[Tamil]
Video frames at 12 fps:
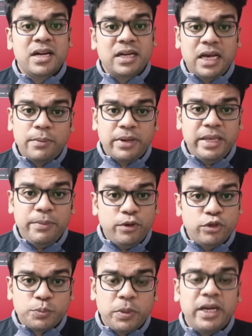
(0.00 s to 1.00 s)
நாங்கள் பிரதீப்பை
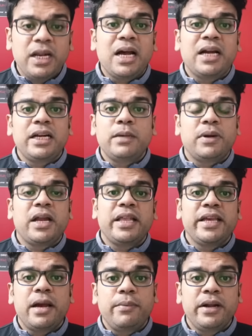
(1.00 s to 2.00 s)
யூஸ் பண்ணிலாம் கண்ட கண்டென்ட்
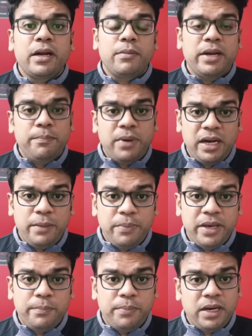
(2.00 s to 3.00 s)
பண்ணாதீங்க அப்படின்ற மாதிரி பல
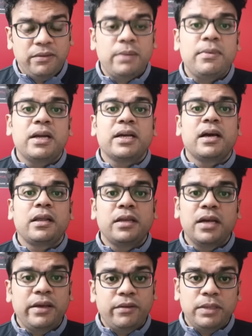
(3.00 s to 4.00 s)
பேர் பல விதமான
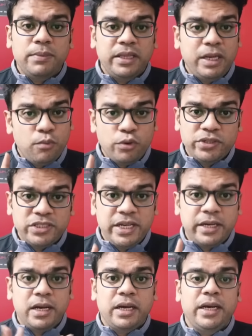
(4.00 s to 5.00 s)
கருத்துக்களை வந்து பார்த்தீங்கன்னா முன் வச்சுட்டே
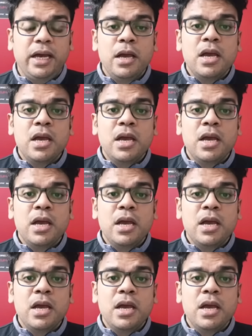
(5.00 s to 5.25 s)
இருக்காங்க